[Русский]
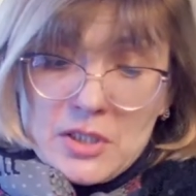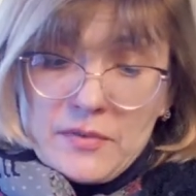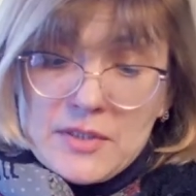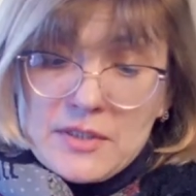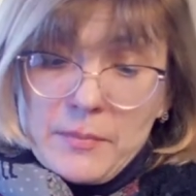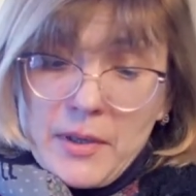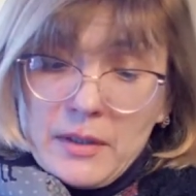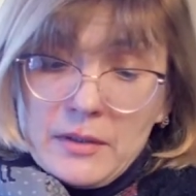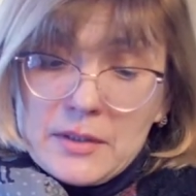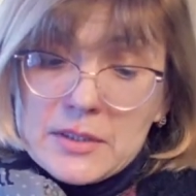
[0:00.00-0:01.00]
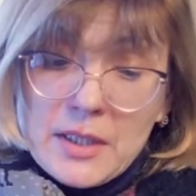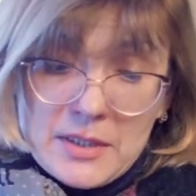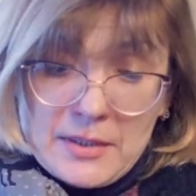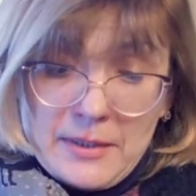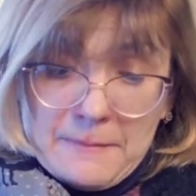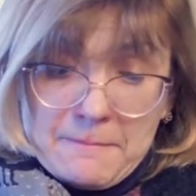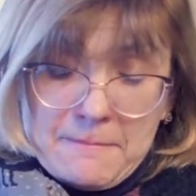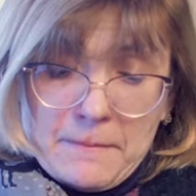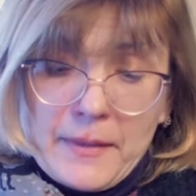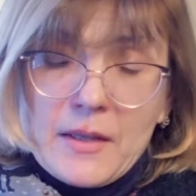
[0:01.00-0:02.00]
же в себя сказал –
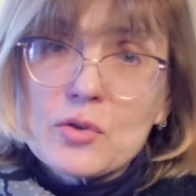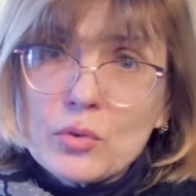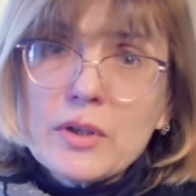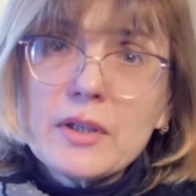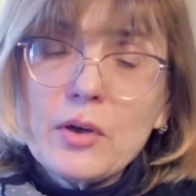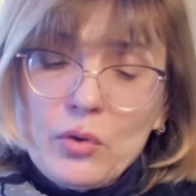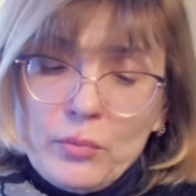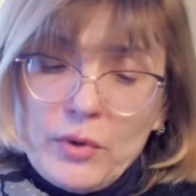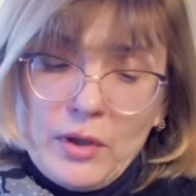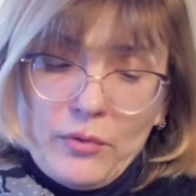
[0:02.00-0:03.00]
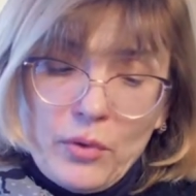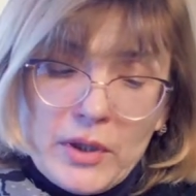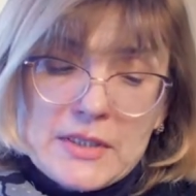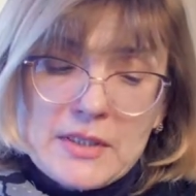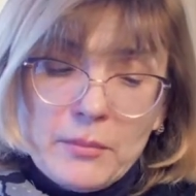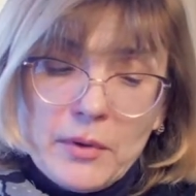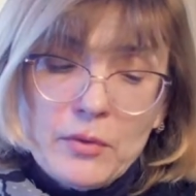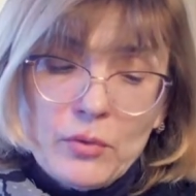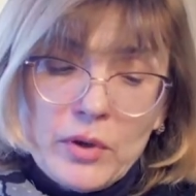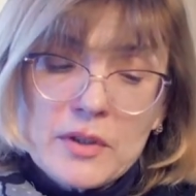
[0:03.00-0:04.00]
Сколько наемников у отца
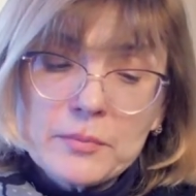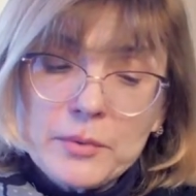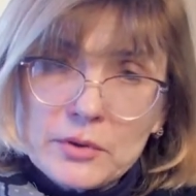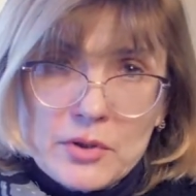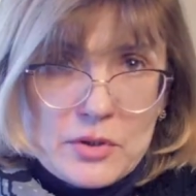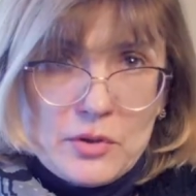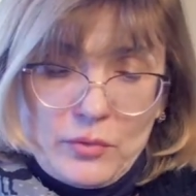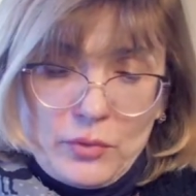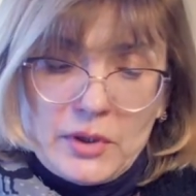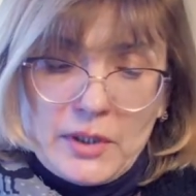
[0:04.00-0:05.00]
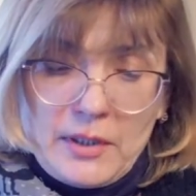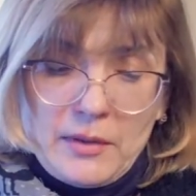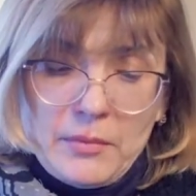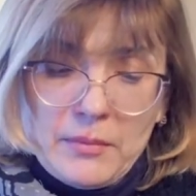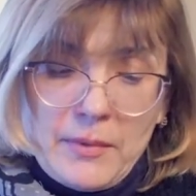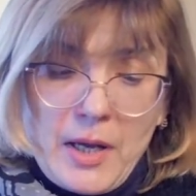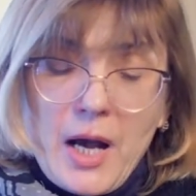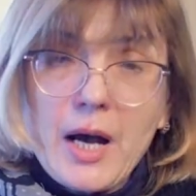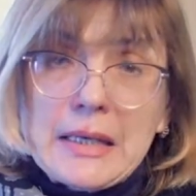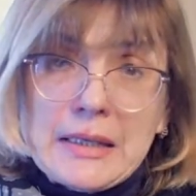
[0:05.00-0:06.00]
моего избыточествует хлебом,
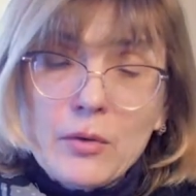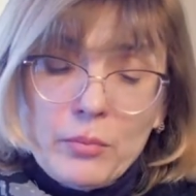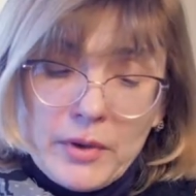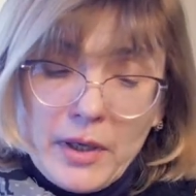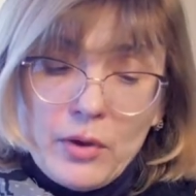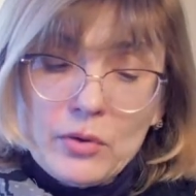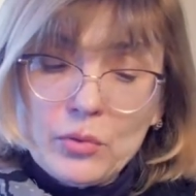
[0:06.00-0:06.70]
а я умираю от